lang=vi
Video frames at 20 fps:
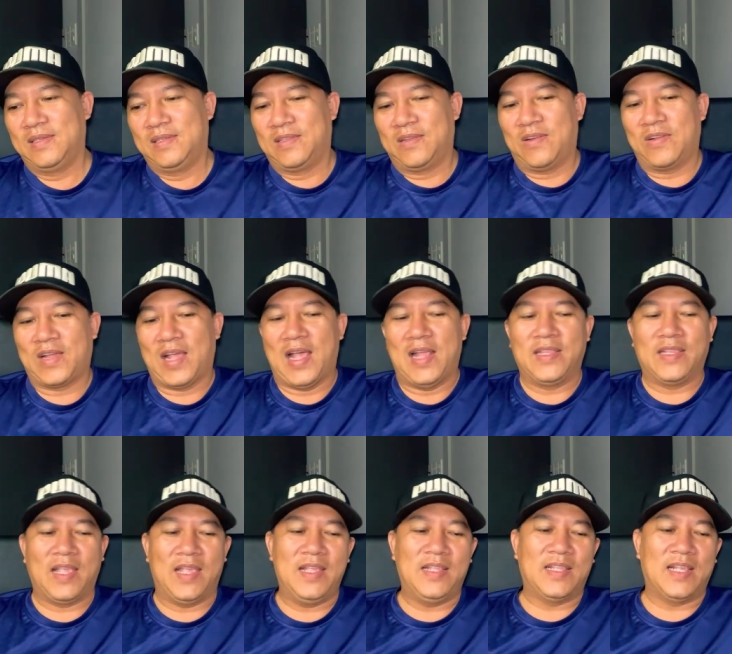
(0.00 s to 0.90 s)
tôi nói các
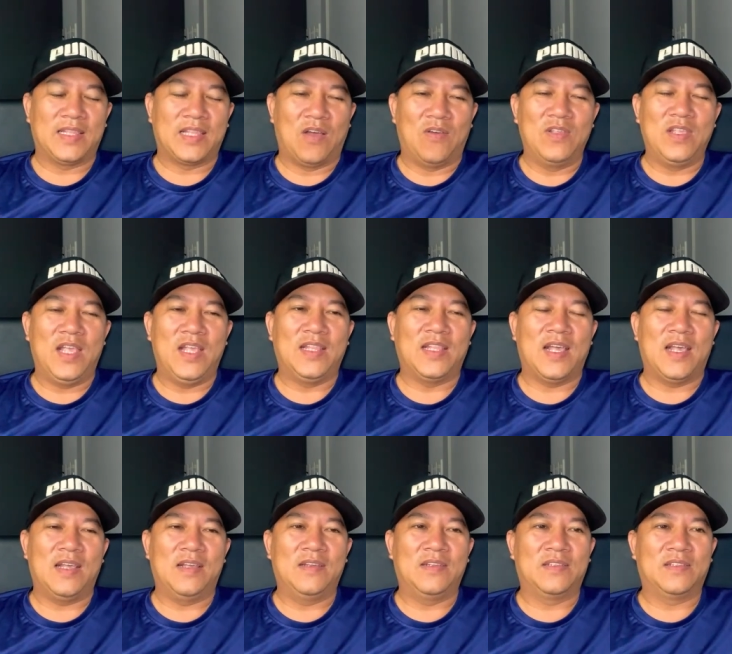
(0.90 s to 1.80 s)
anh chị ta tội gì
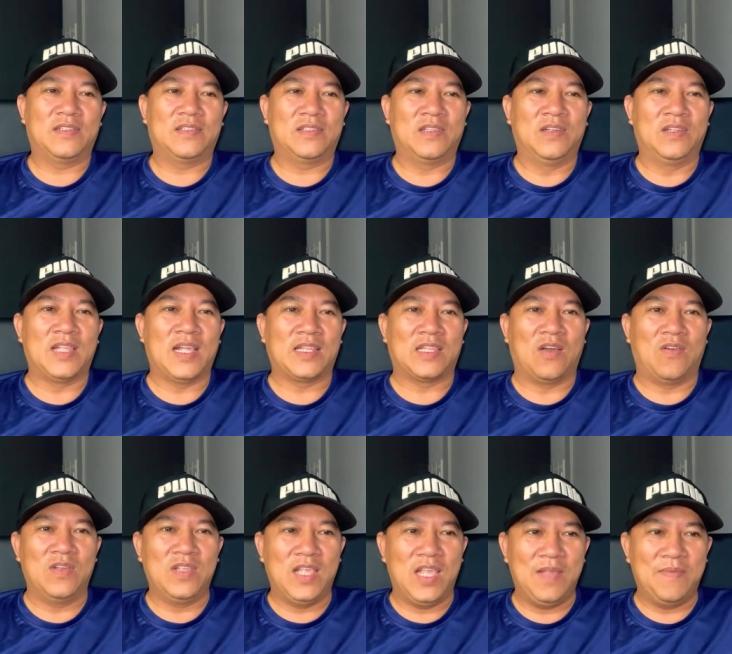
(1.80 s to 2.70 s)
ta người ta
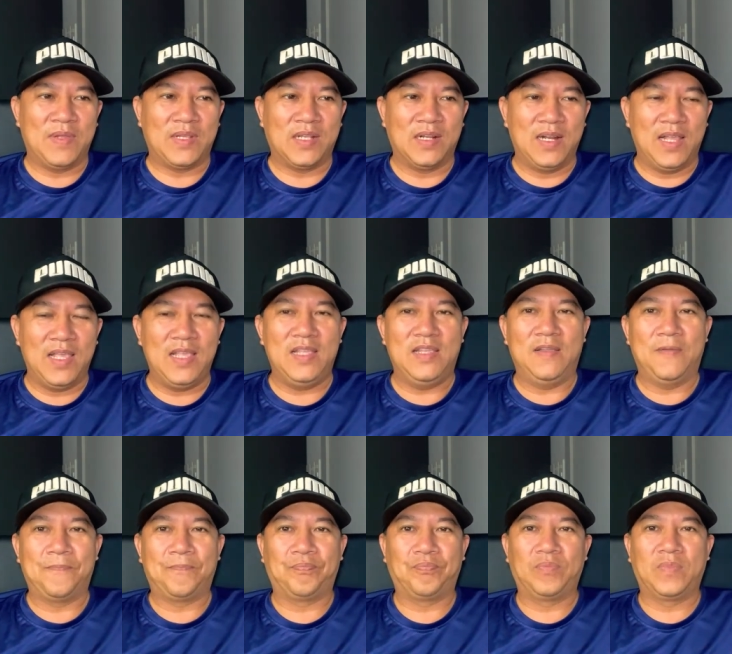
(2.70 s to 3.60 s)
tội gì mà xử lý
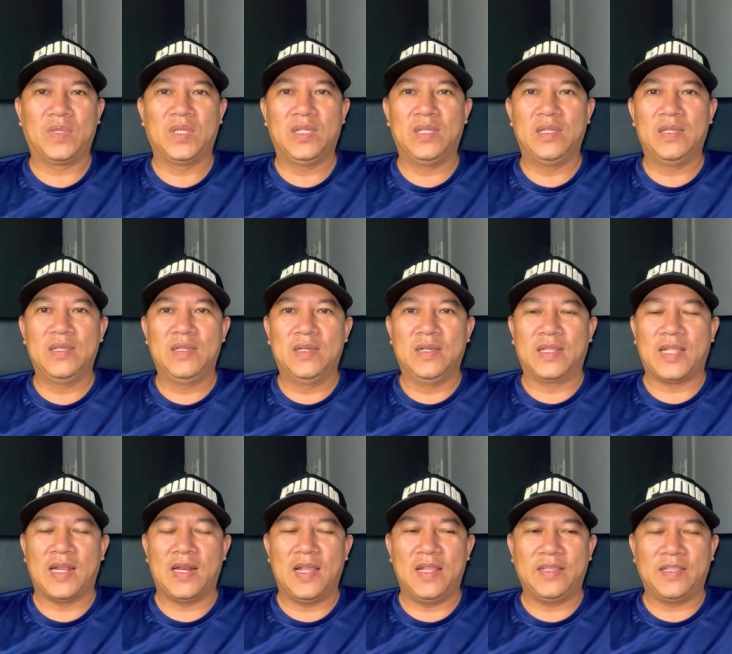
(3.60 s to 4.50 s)
người
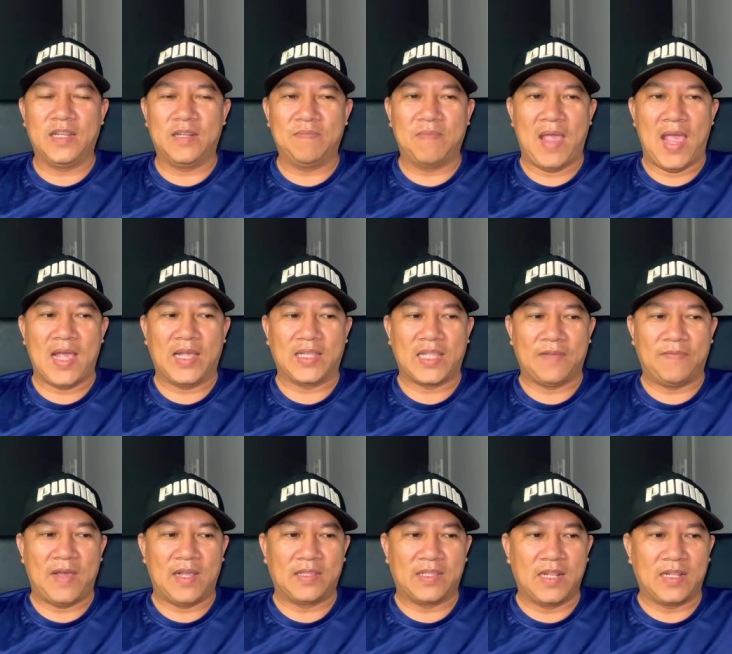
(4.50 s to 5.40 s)
ta lên trên mạng người
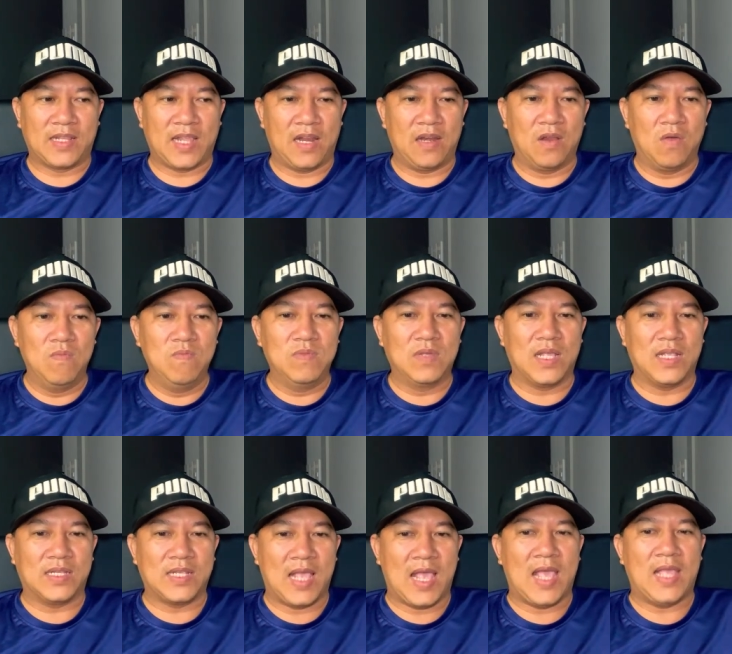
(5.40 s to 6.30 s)
ta phân tích cái đúng
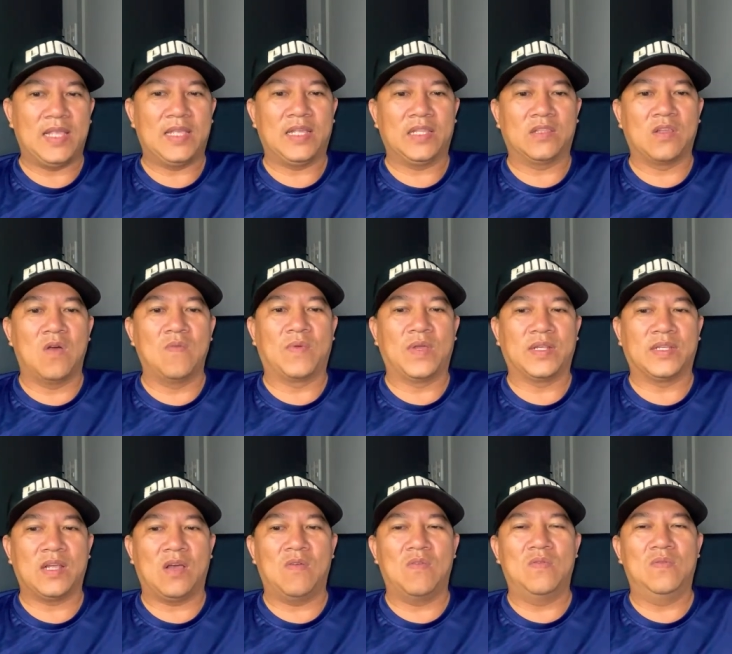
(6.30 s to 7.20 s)
cái sai cái tốt cái
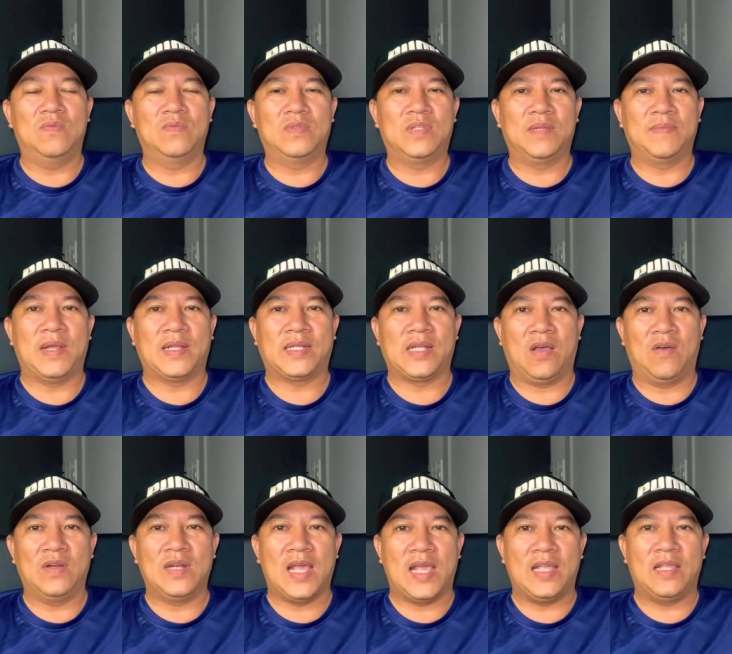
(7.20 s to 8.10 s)
xấu trên mạng xã
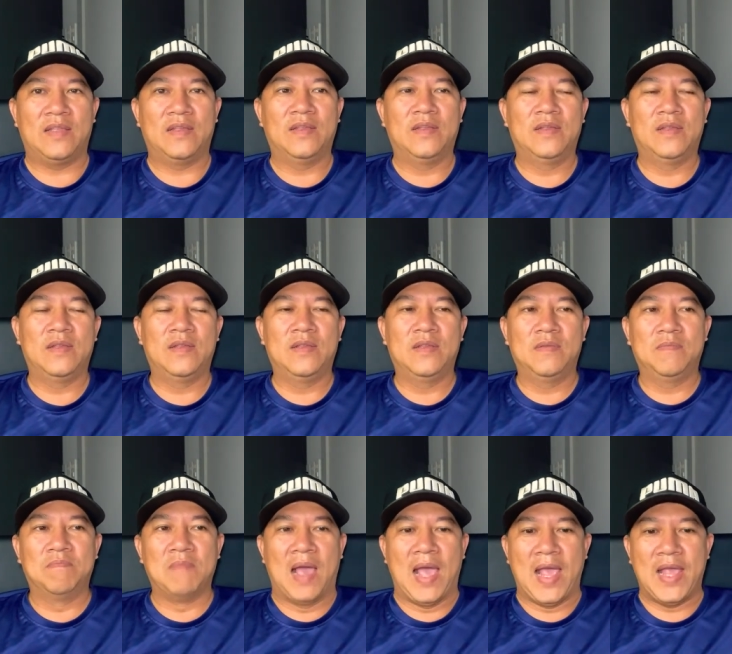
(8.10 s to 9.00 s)
hội này
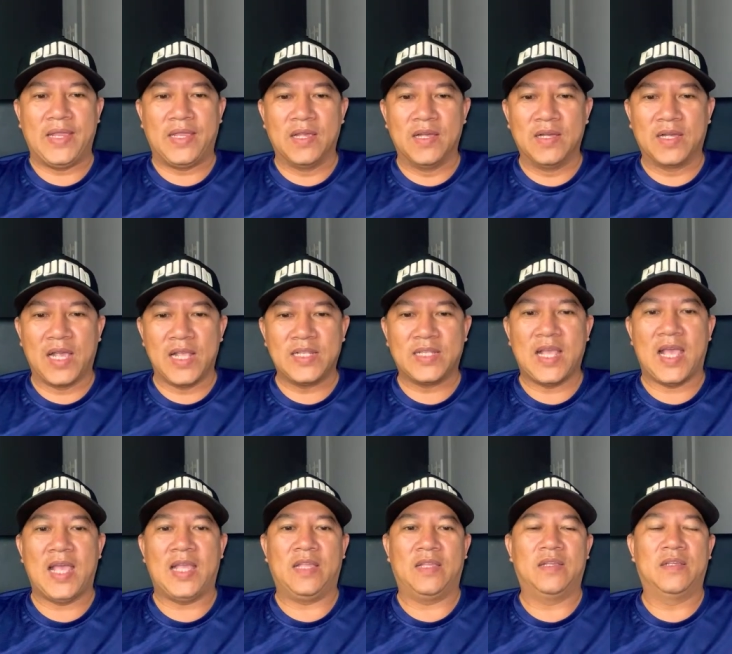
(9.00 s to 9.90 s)
bài trừ cái
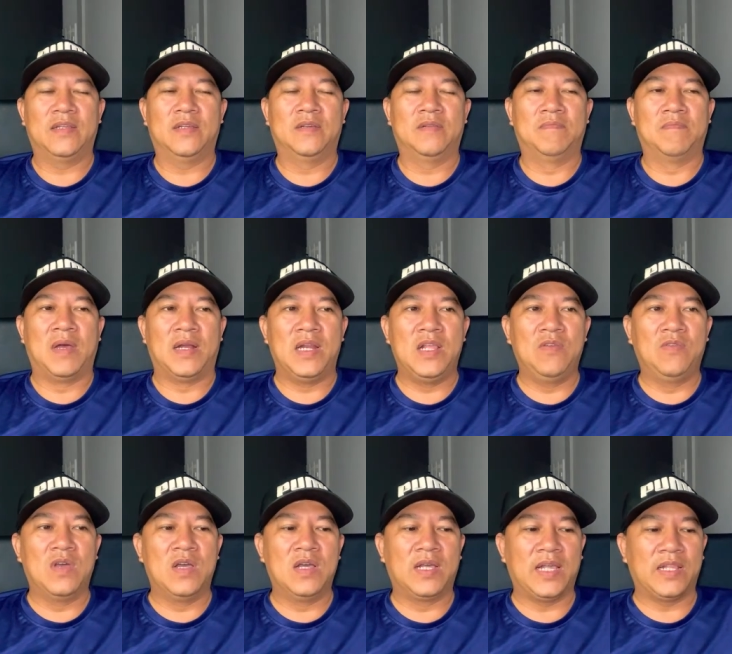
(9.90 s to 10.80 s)
sai mà
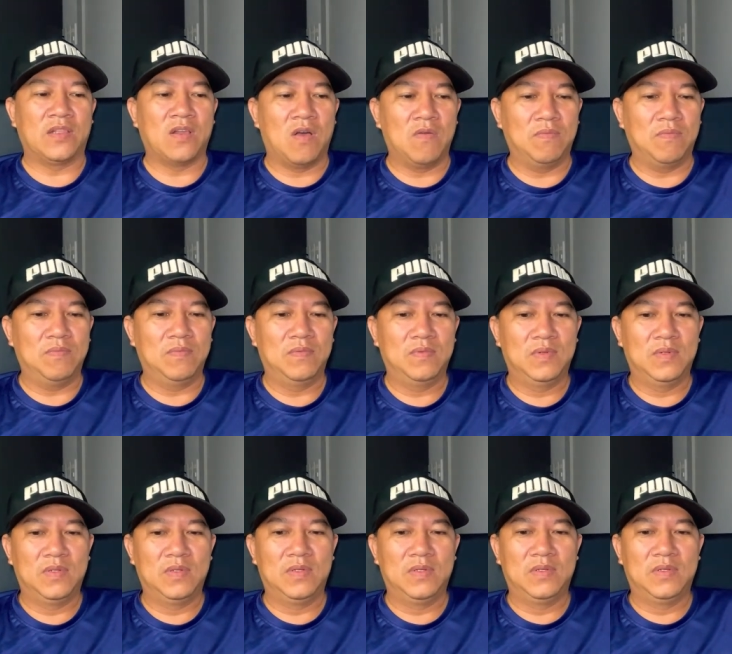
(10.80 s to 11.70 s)
nêu gương cái tốt
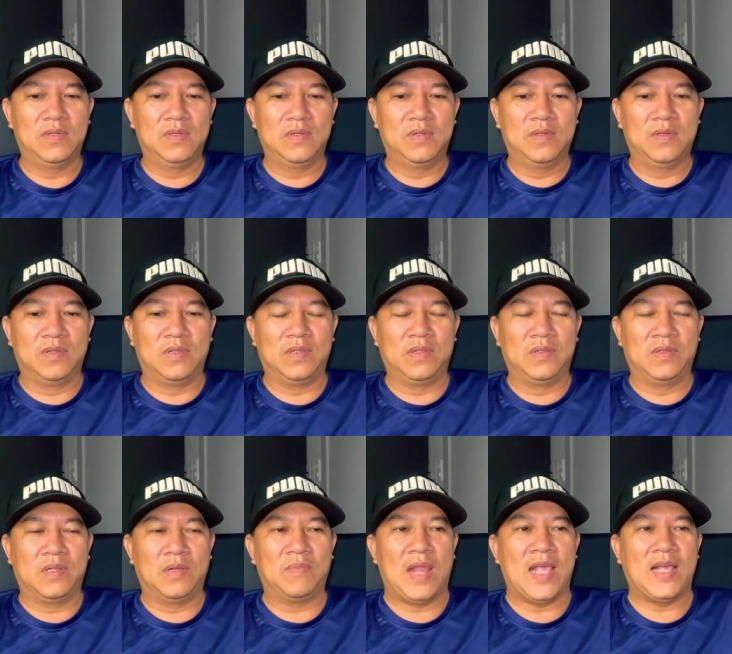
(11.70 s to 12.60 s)

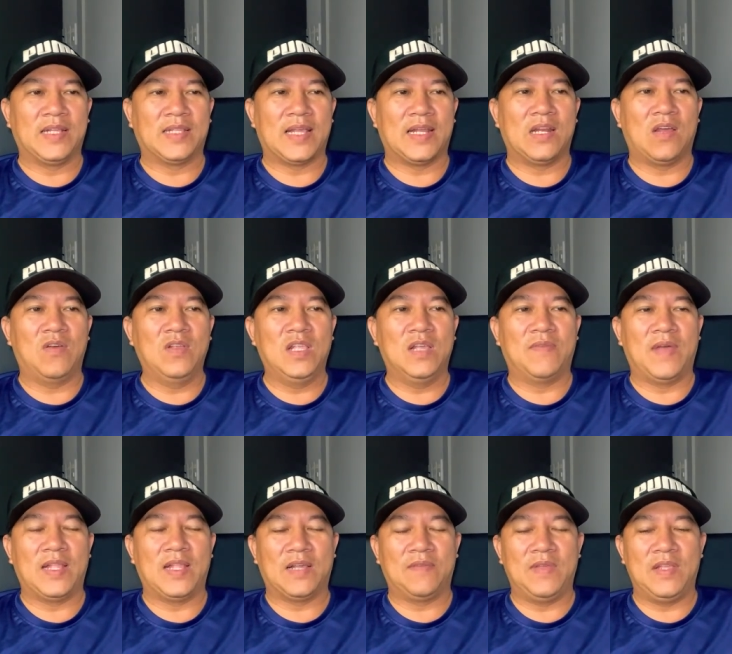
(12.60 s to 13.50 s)
ừ, không lẽ người ta nói như
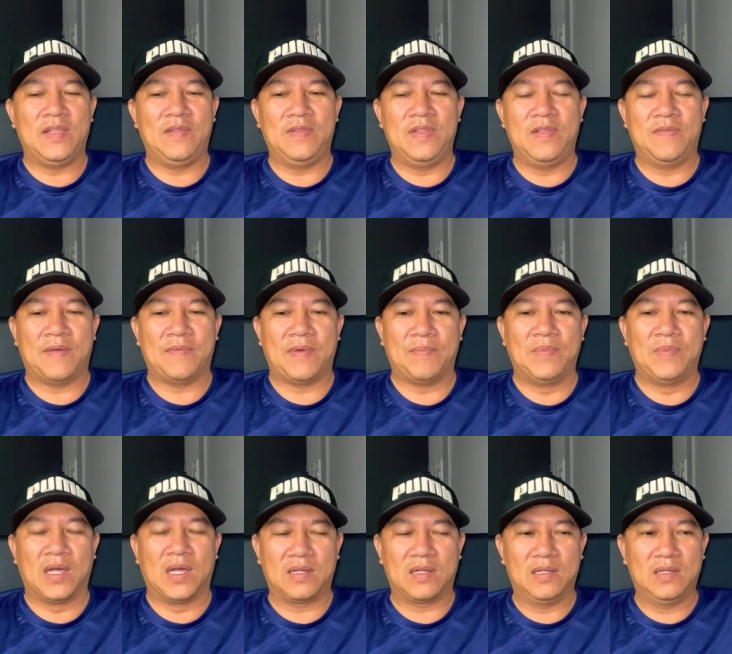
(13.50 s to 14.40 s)
vậy người ta bị vi phạm pháp
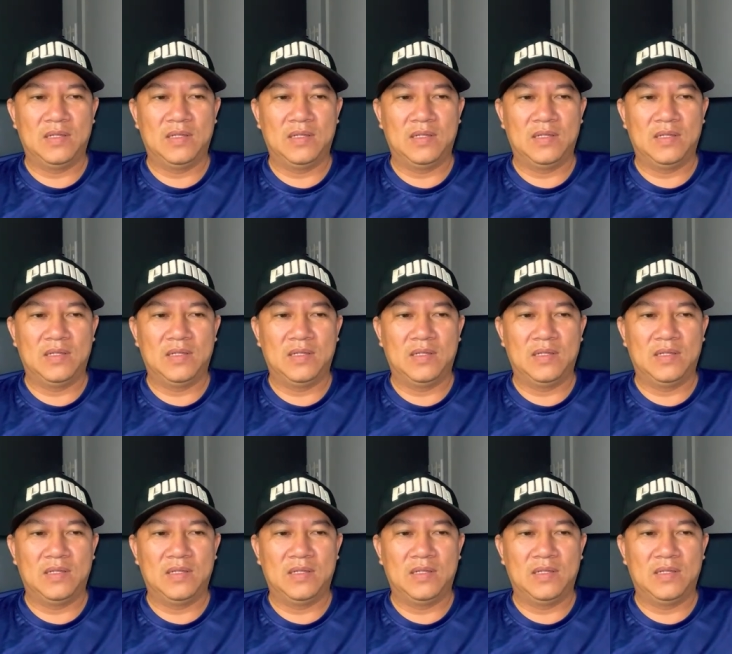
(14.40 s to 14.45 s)
luật